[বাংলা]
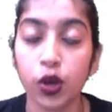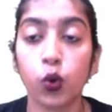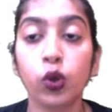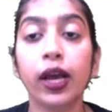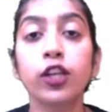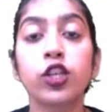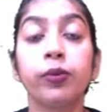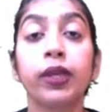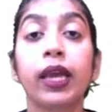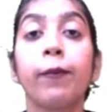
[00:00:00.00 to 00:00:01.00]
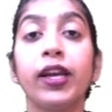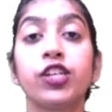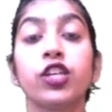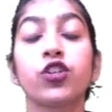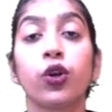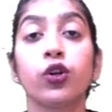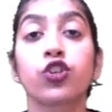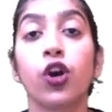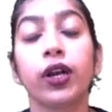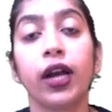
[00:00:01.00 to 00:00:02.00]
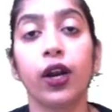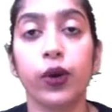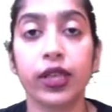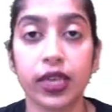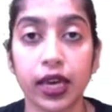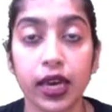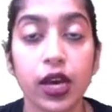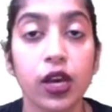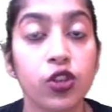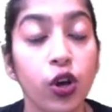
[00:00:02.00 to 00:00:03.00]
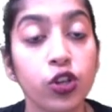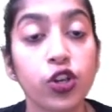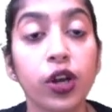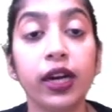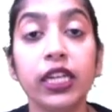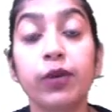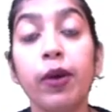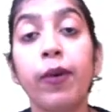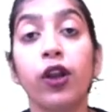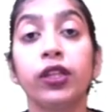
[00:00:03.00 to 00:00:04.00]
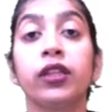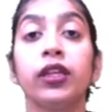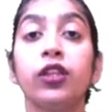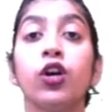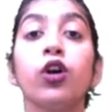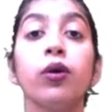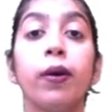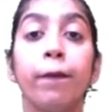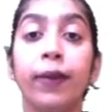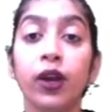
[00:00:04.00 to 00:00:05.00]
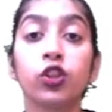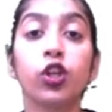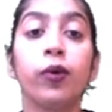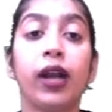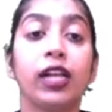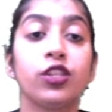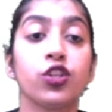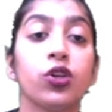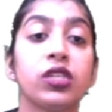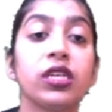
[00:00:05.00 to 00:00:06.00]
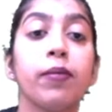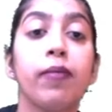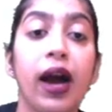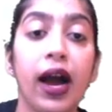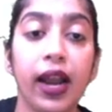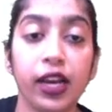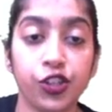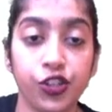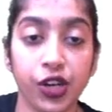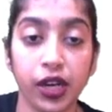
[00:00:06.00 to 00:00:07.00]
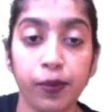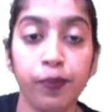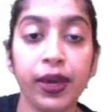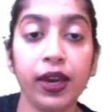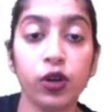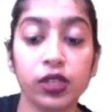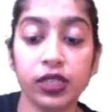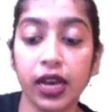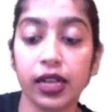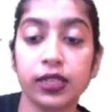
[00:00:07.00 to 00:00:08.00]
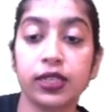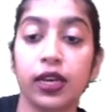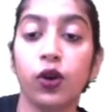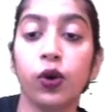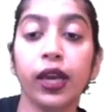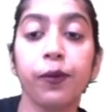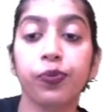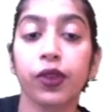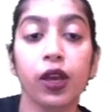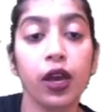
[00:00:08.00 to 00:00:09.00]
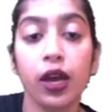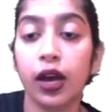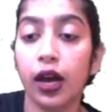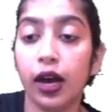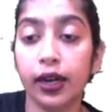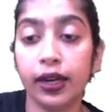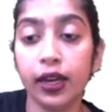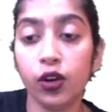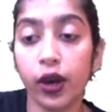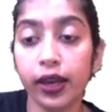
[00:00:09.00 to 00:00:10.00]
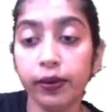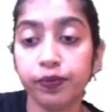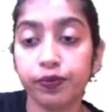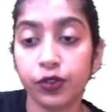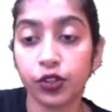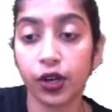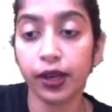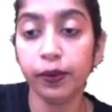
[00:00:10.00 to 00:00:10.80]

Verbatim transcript: কোথায় সব থেকে বেশি জনসংখ্যা রয়েছে জনসংখ্যার হিসাবে ভারতের দ্বিতীয় বৃহত্তম রাজ্য হচ্ছে মহারাষ্ট্র বি হচ্ছে আনসার ওকে ডি নয় সরি